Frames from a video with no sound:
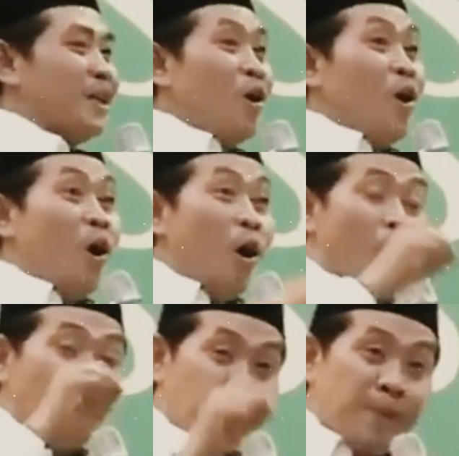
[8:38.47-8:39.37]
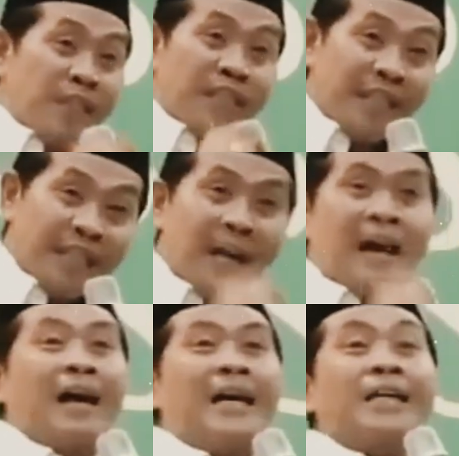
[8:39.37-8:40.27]
hobi kita
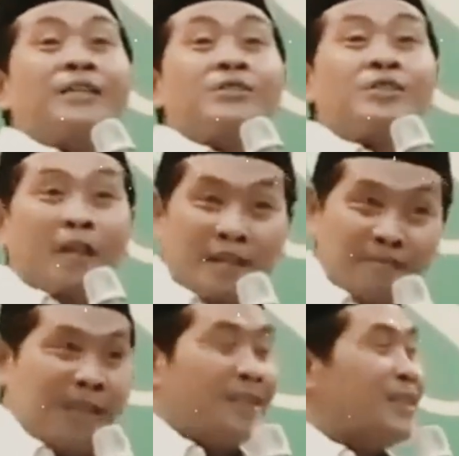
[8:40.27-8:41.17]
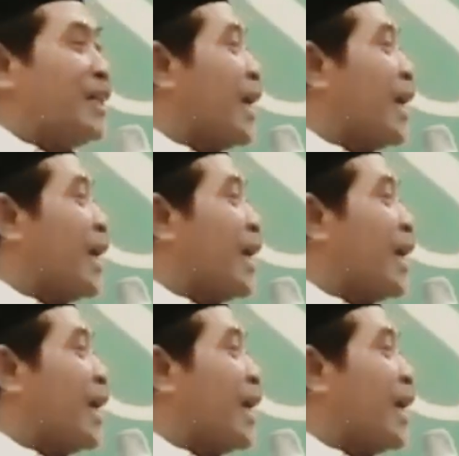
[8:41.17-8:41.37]
sama dengan